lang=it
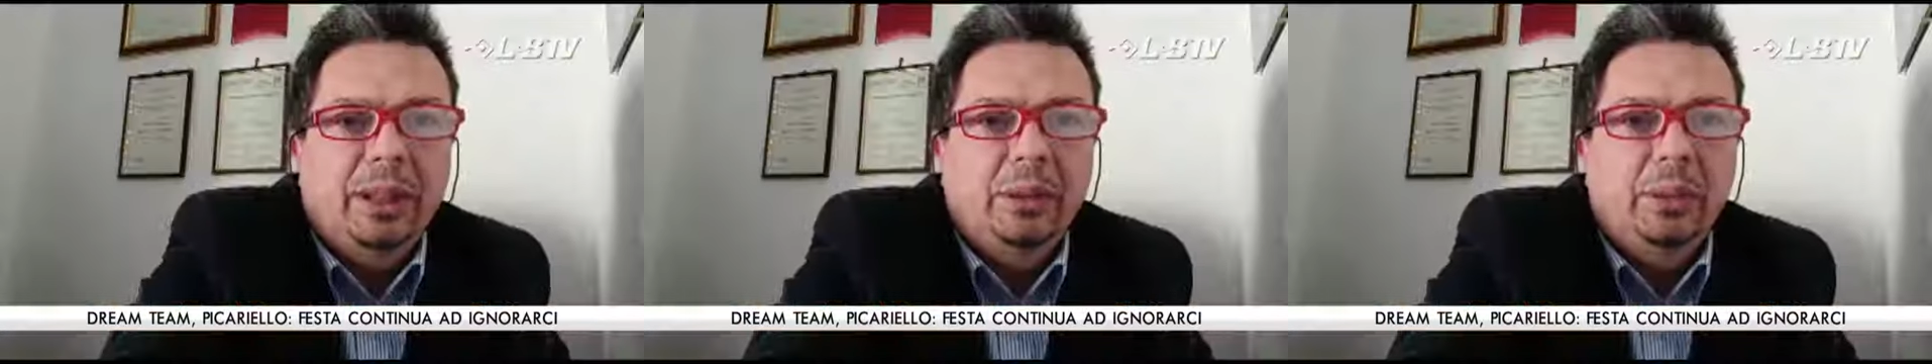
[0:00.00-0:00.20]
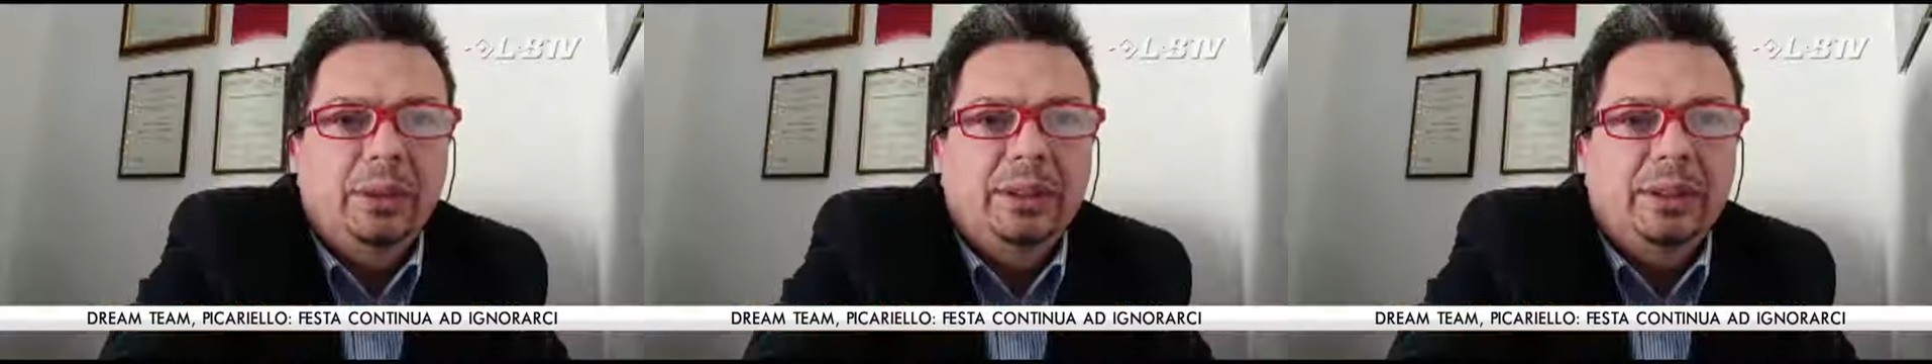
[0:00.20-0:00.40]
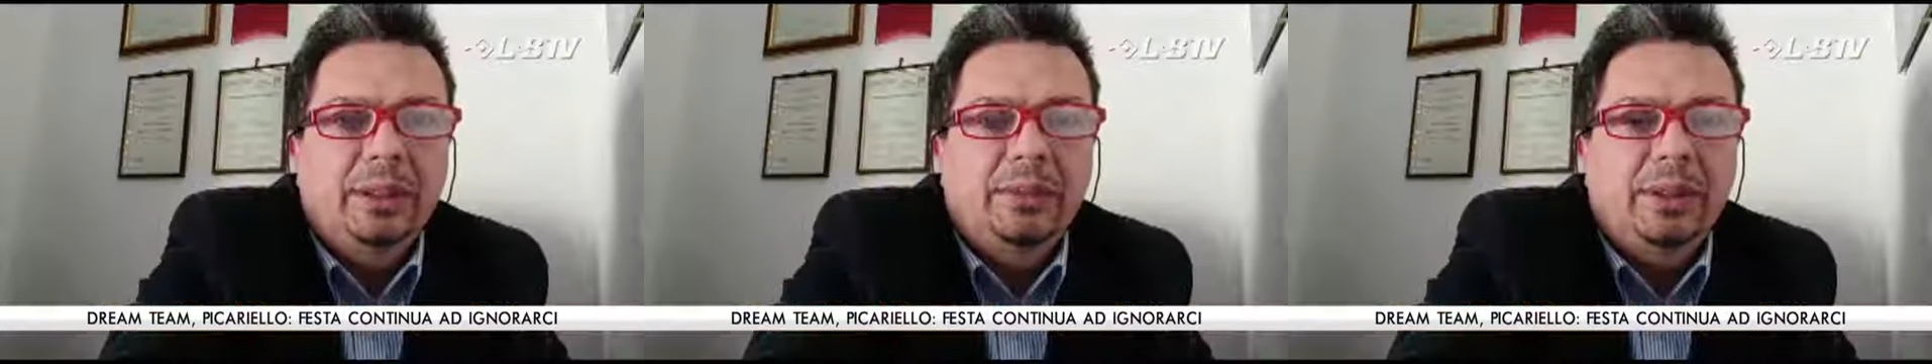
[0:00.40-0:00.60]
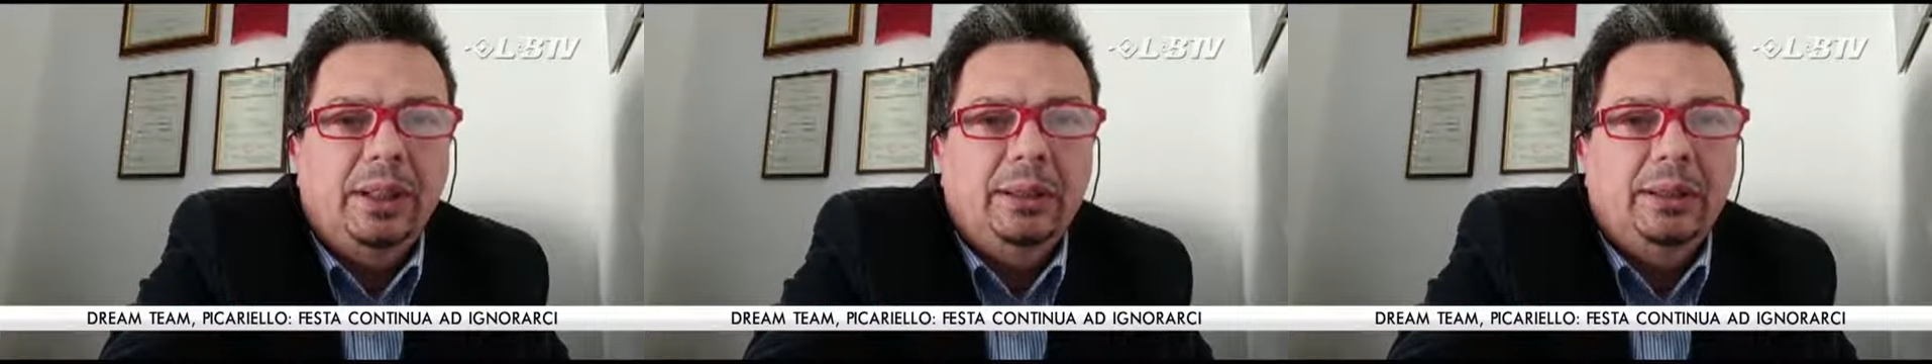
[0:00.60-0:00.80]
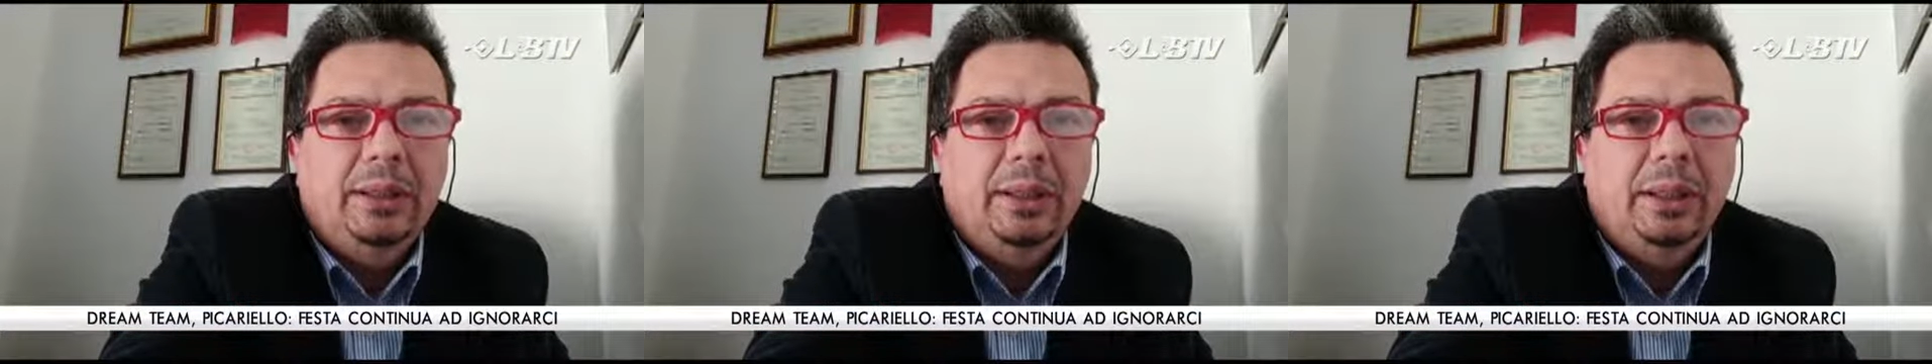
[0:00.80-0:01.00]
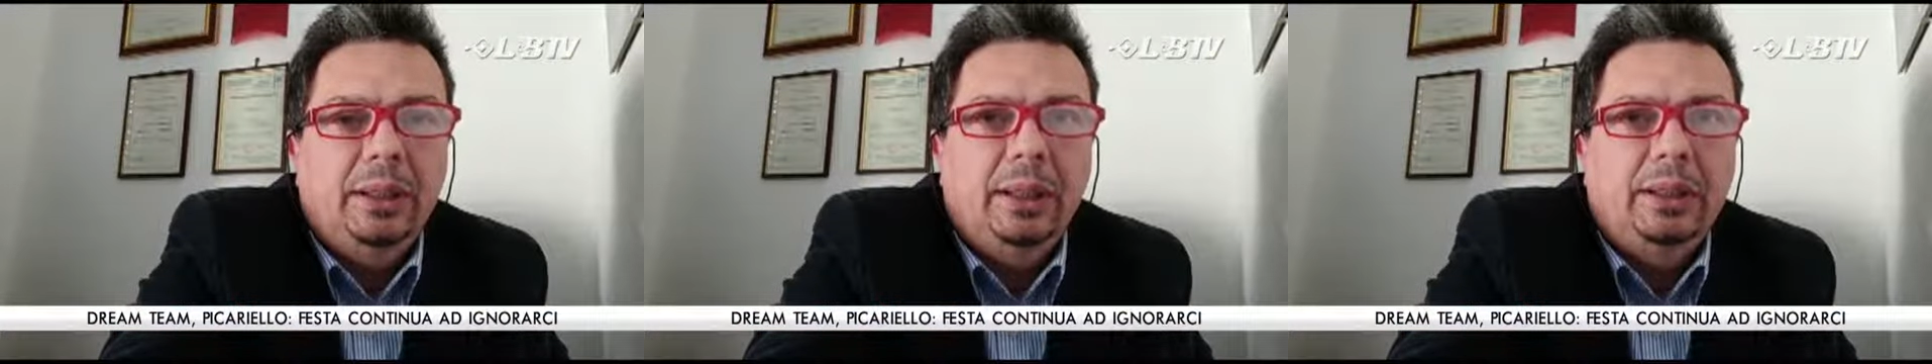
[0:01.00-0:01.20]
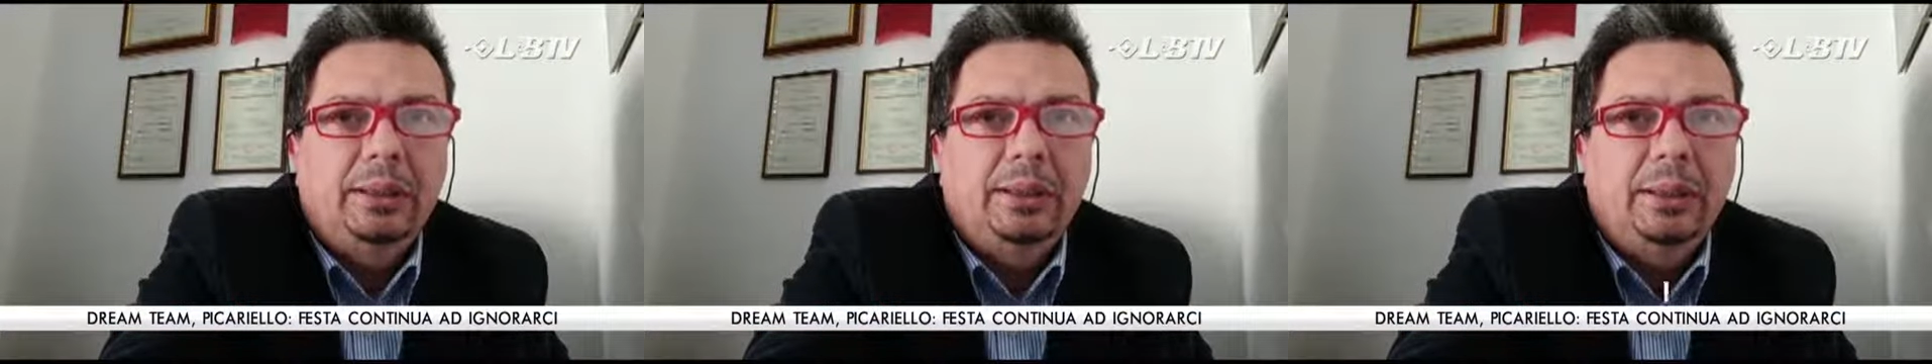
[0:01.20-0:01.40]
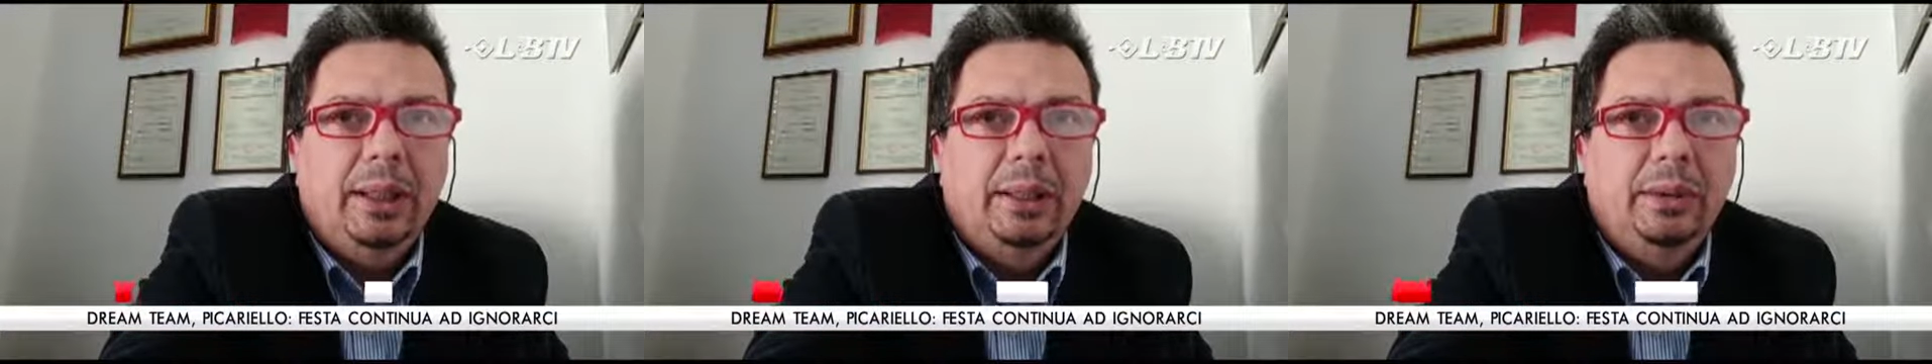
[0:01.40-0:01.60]
in questa fase
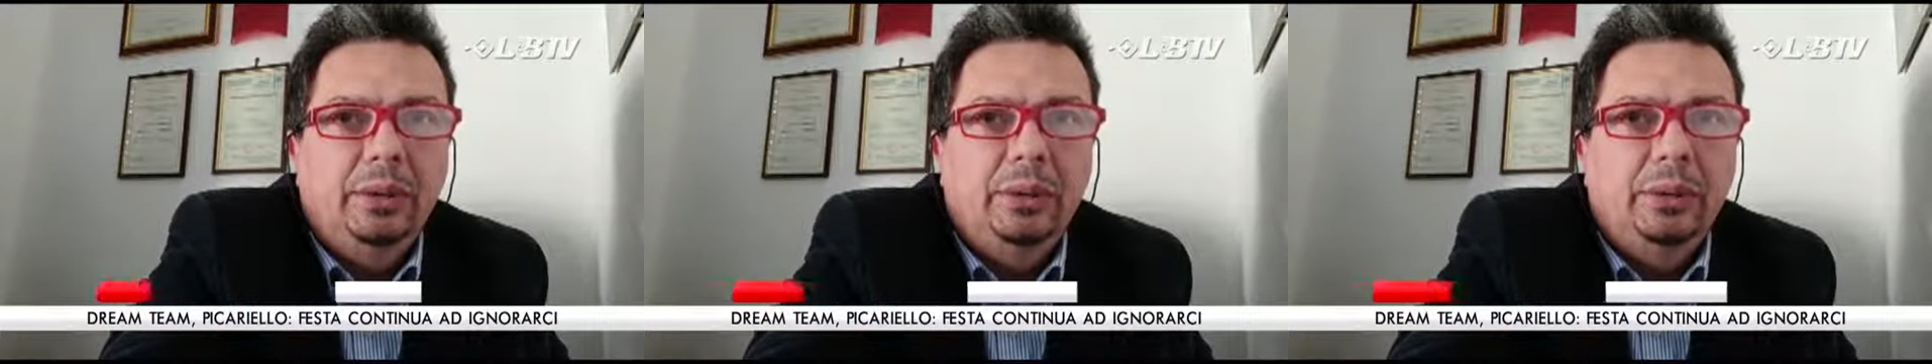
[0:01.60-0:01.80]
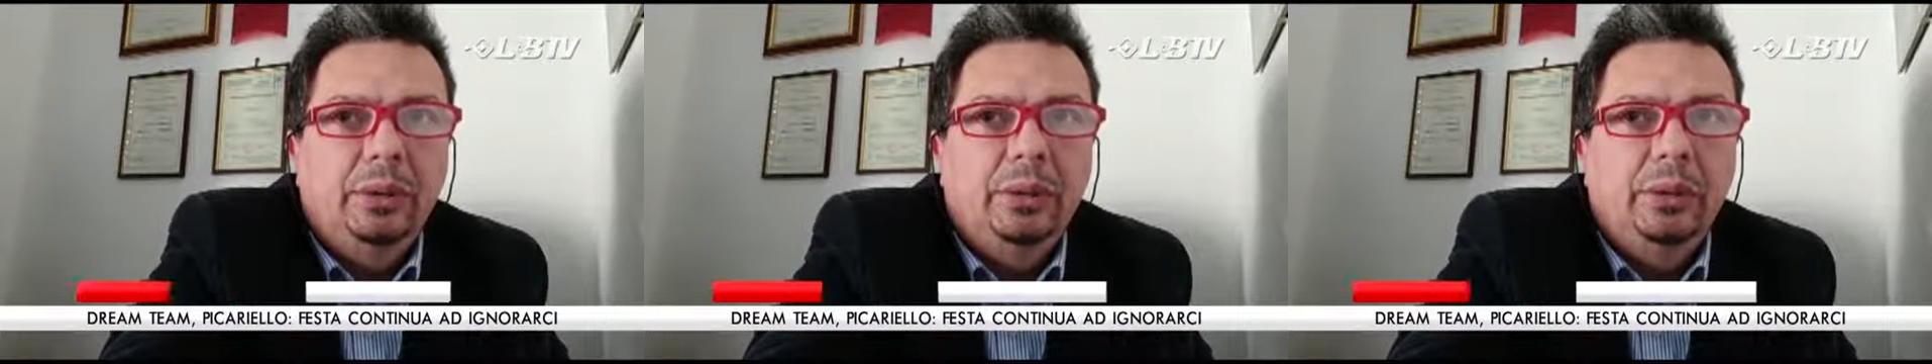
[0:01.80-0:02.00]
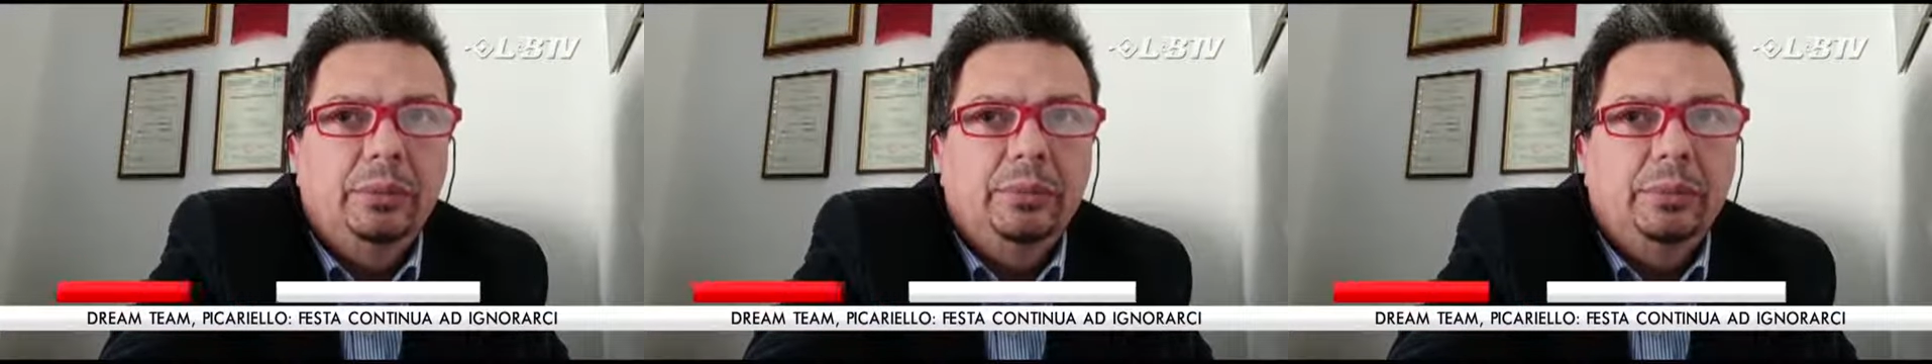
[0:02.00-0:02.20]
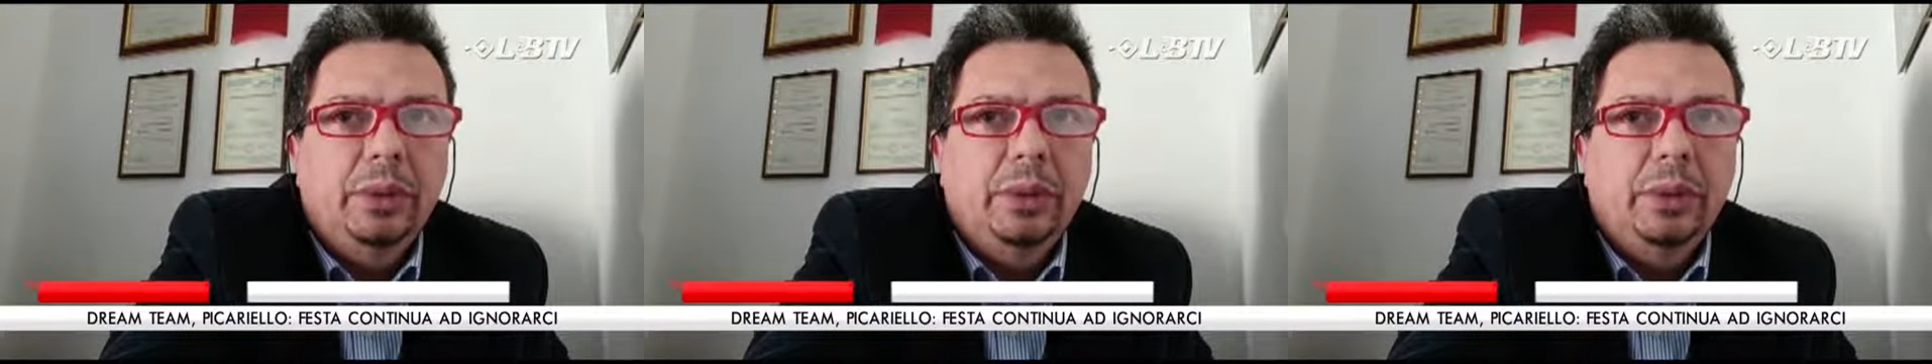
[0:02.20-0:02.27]
attento